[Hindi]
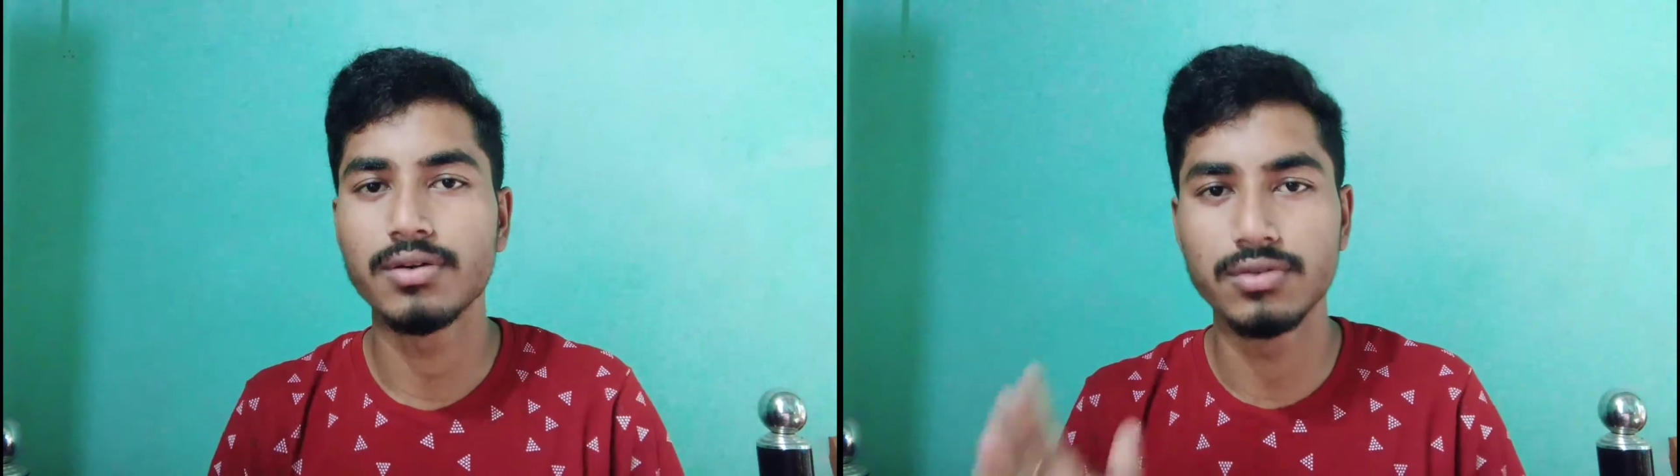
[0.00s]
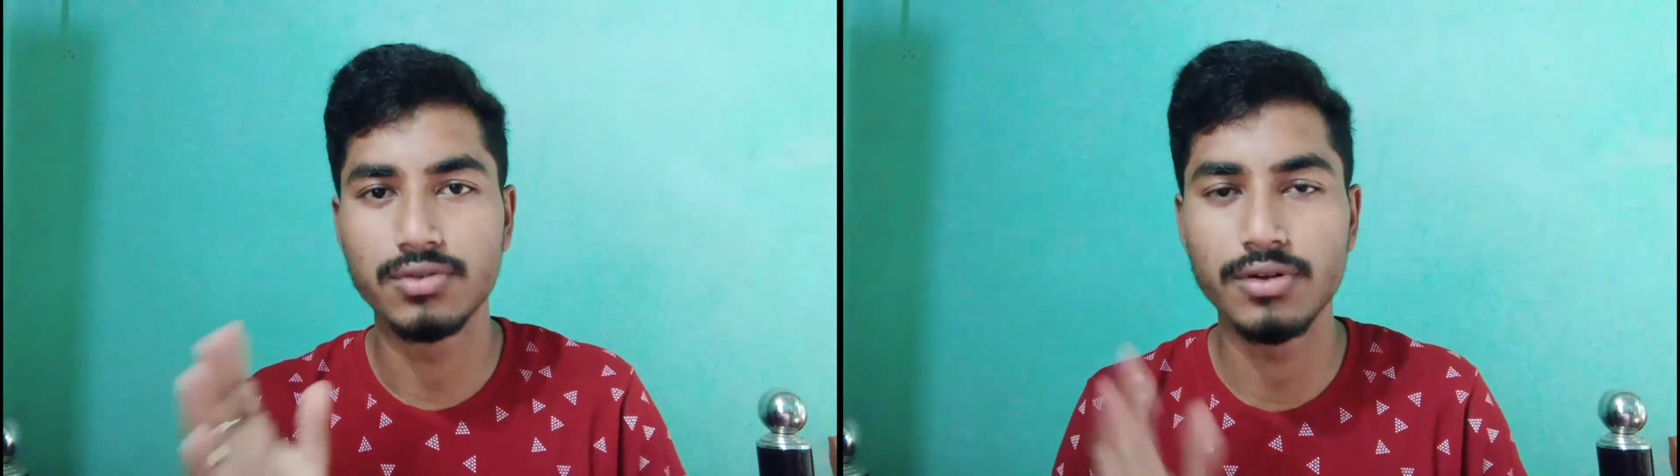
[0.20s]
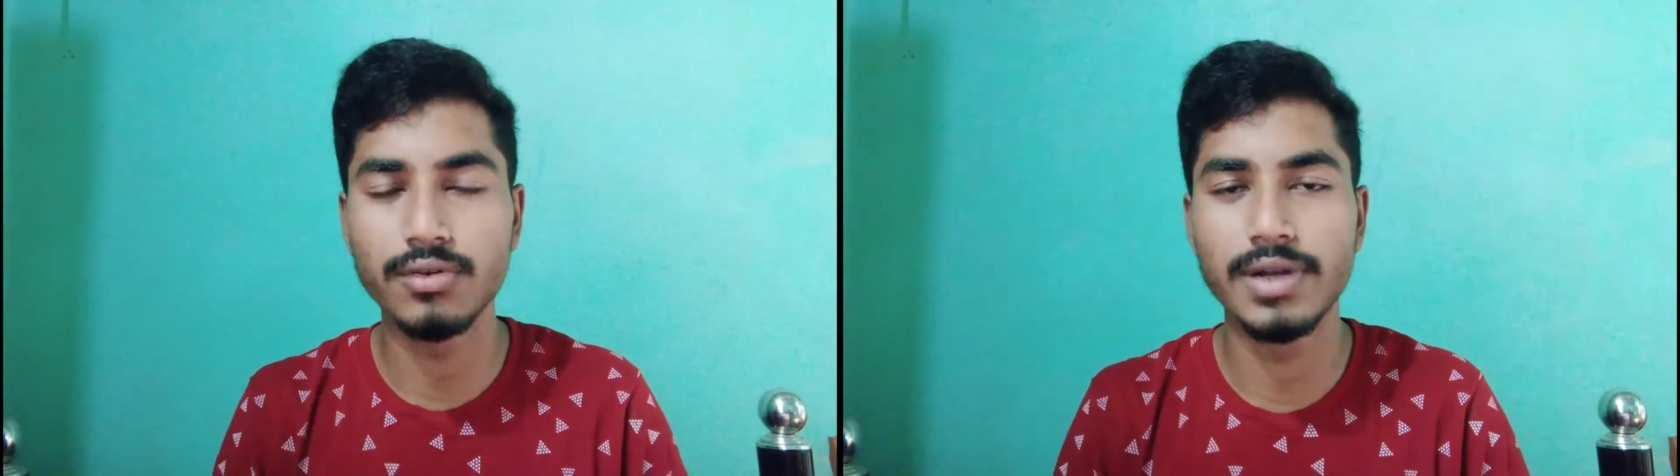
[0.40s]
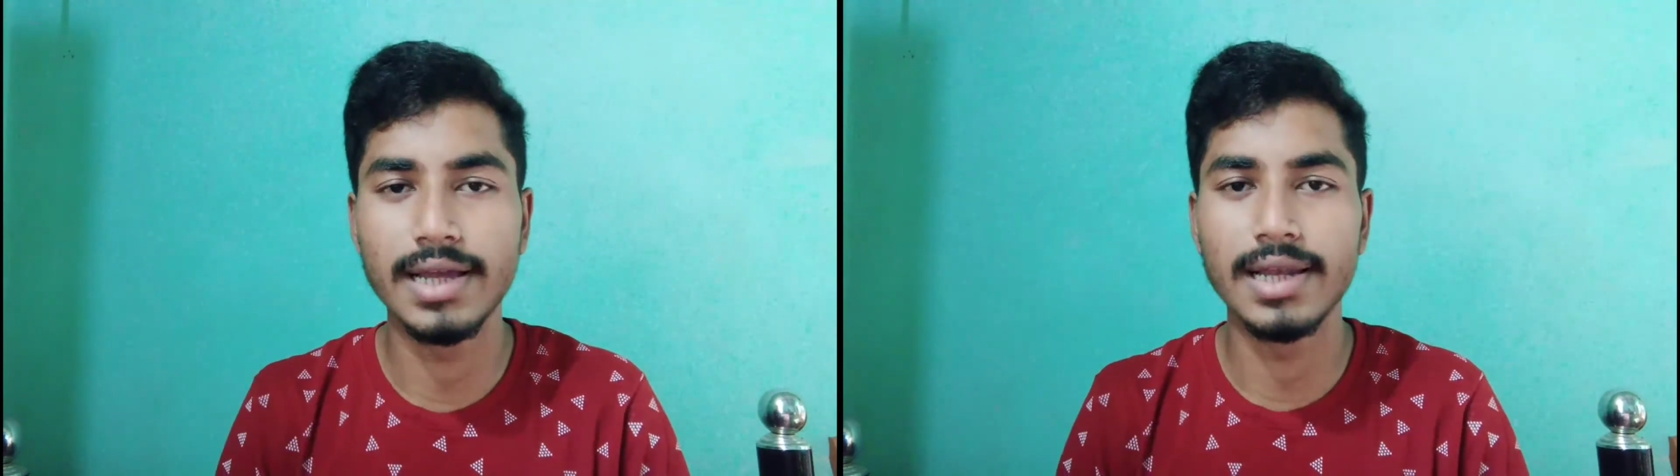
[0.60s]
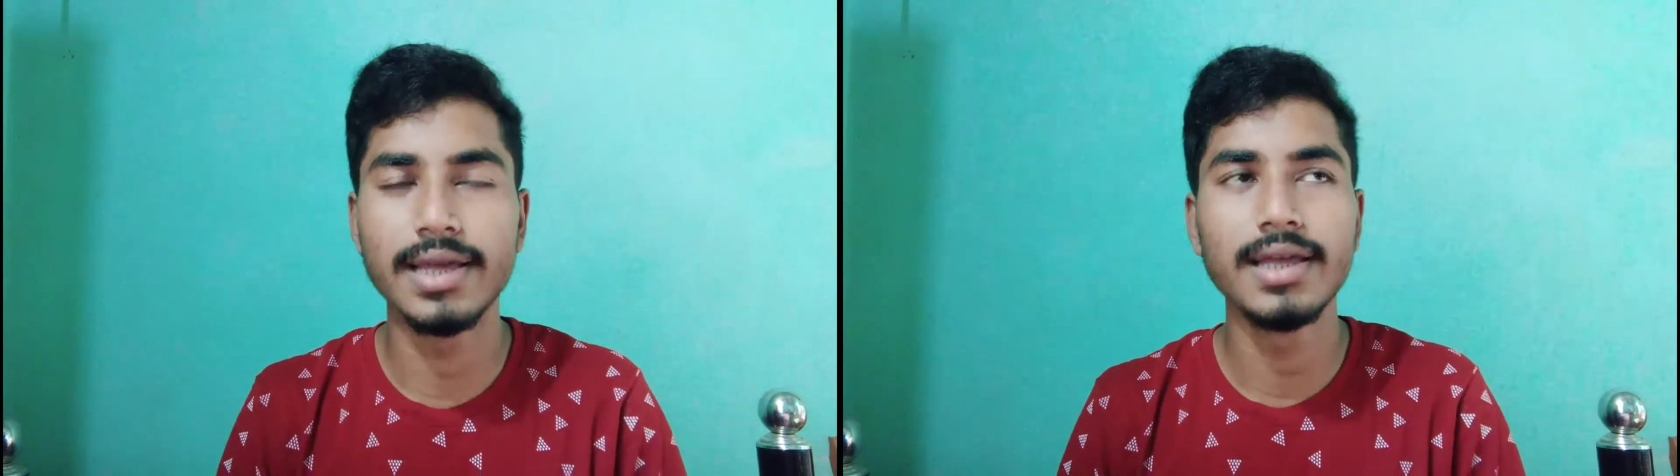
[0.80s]
वो ज़रूर
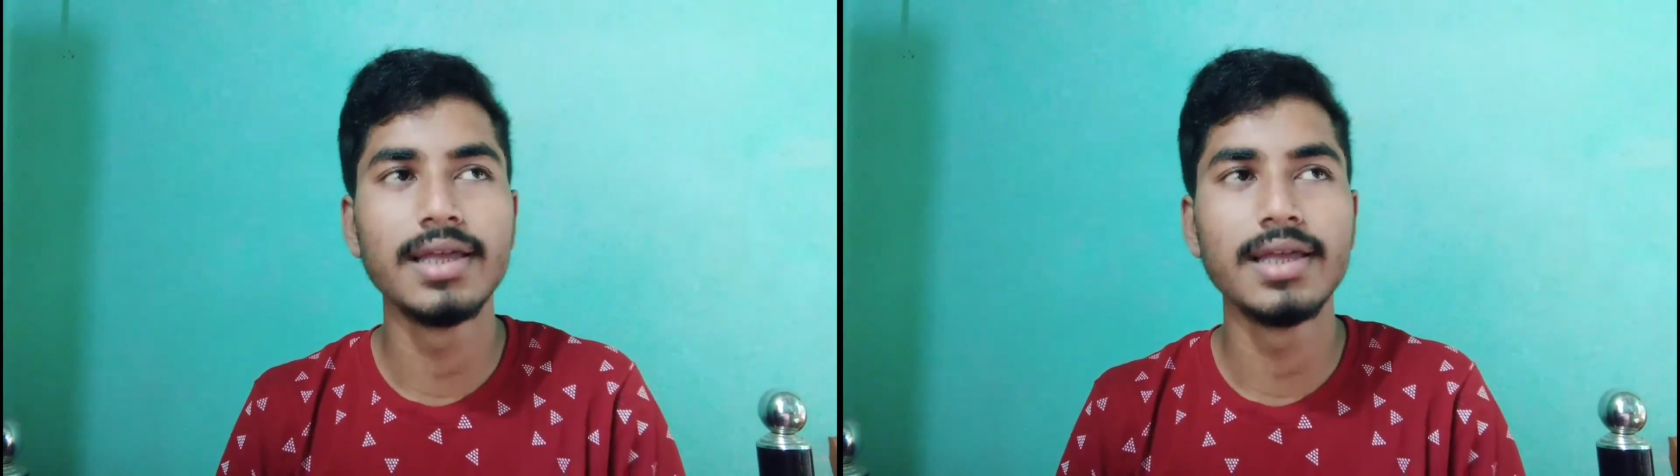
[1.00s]
देख ले